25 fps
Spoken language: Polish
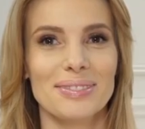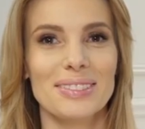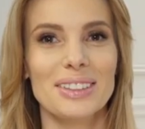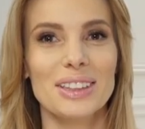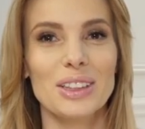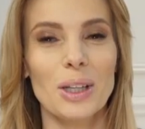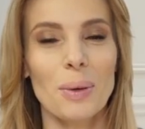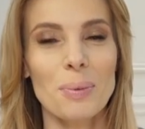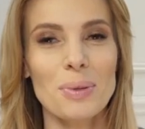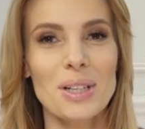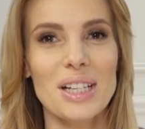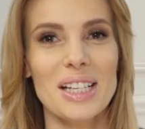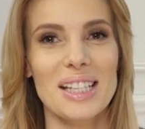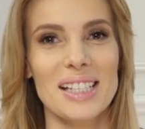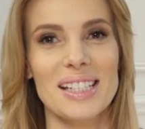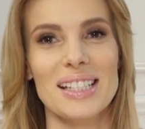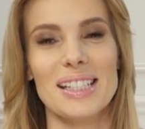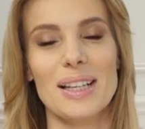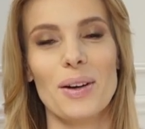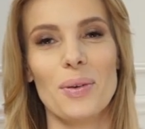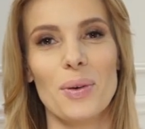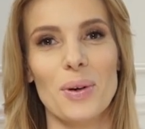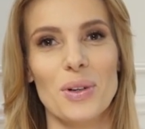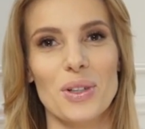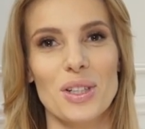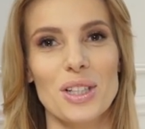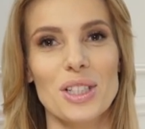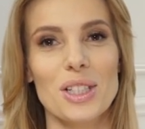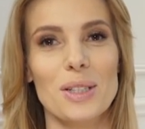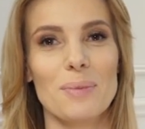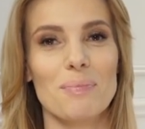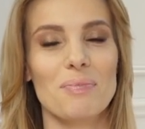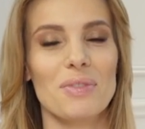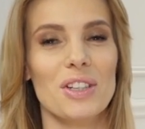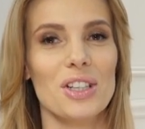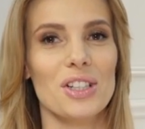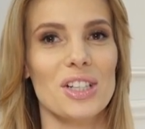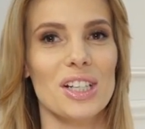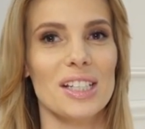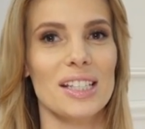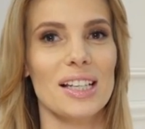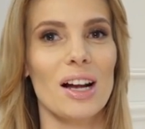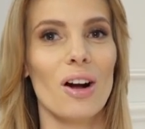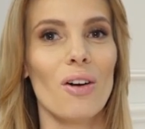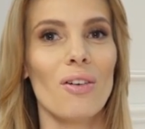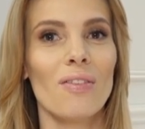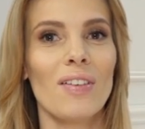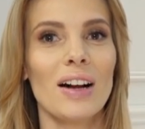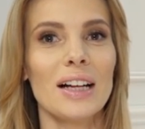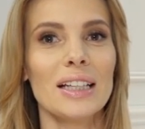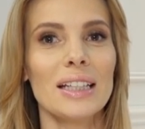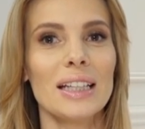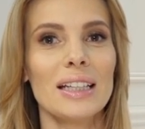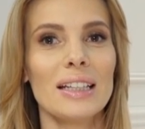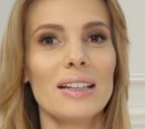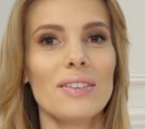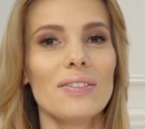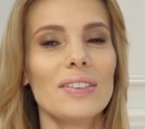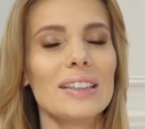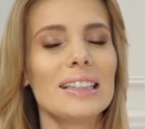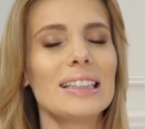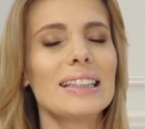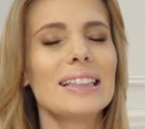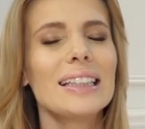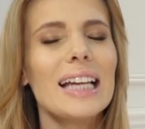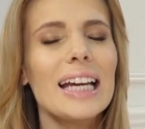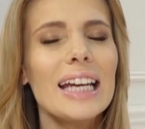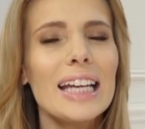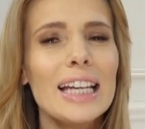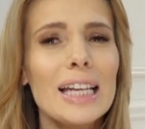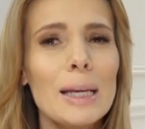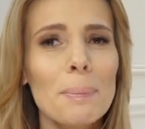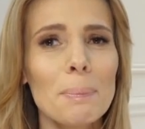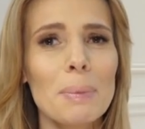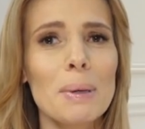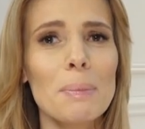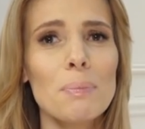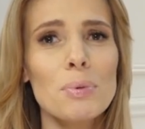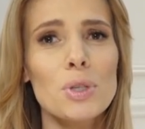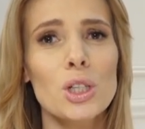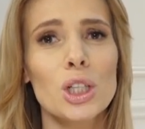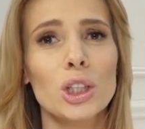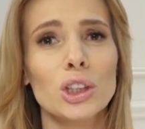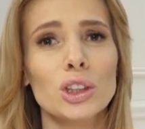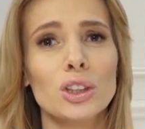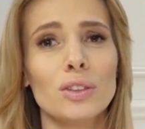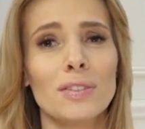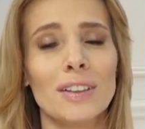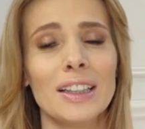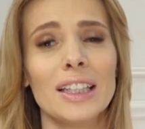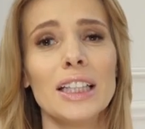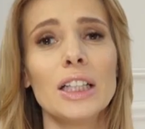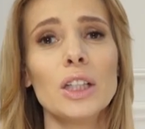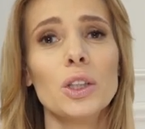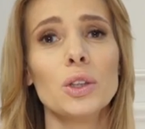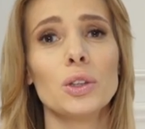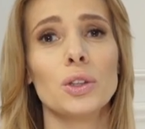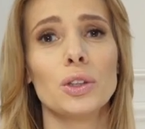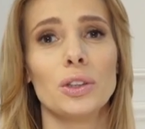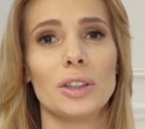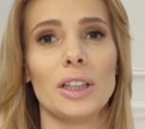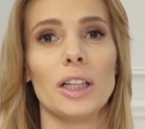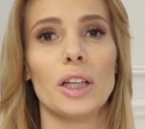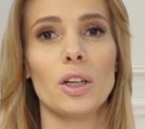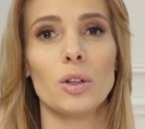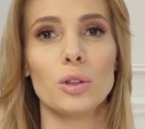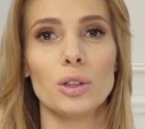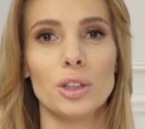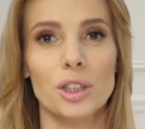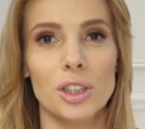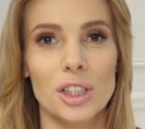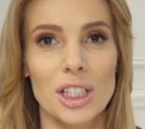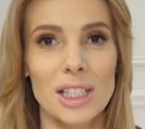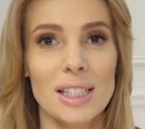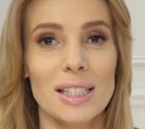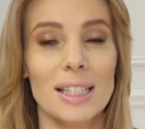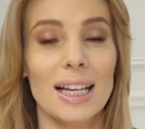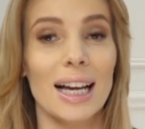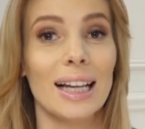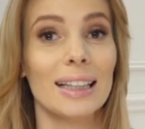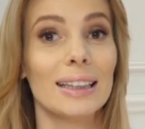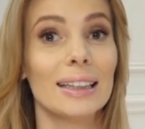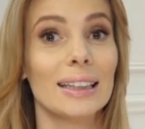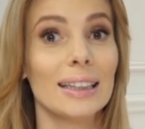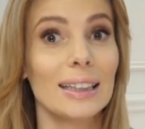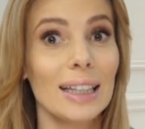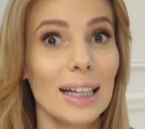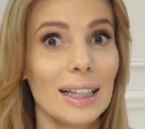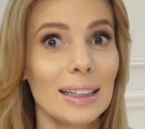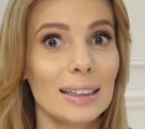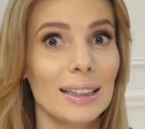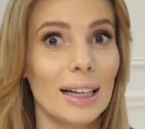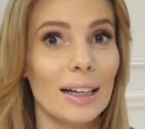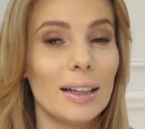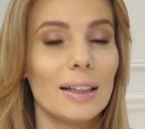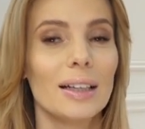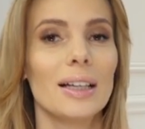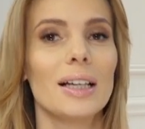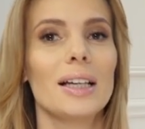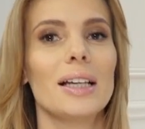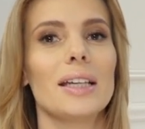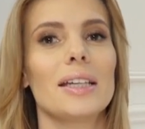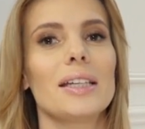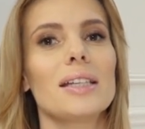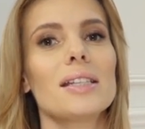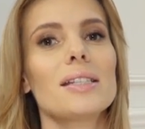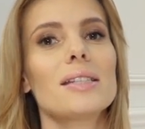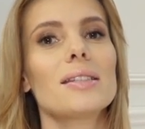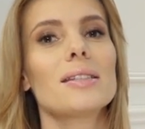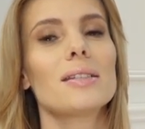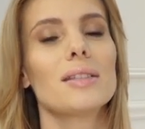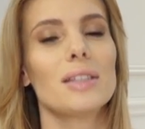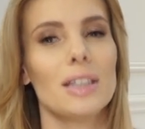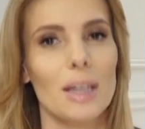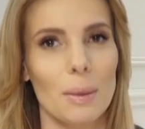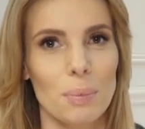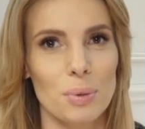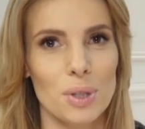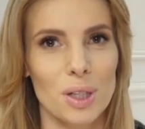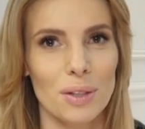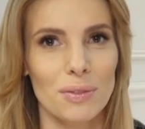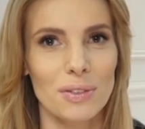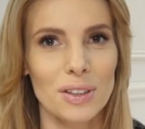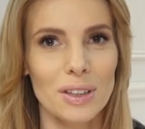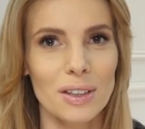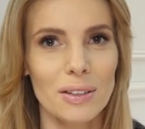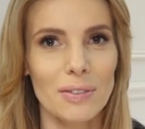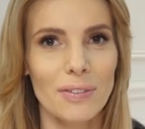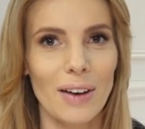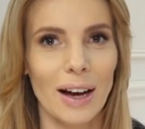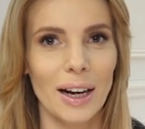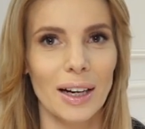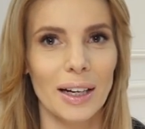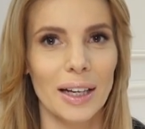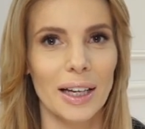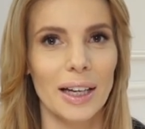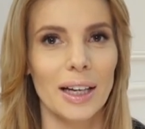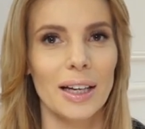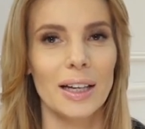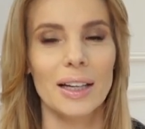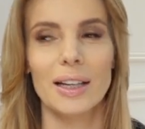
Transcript: Dobrze jest założyć, że zachowanie nawet najlepiej przygotowanego do tej roli dziecka nadal jest nieprzewidywalne.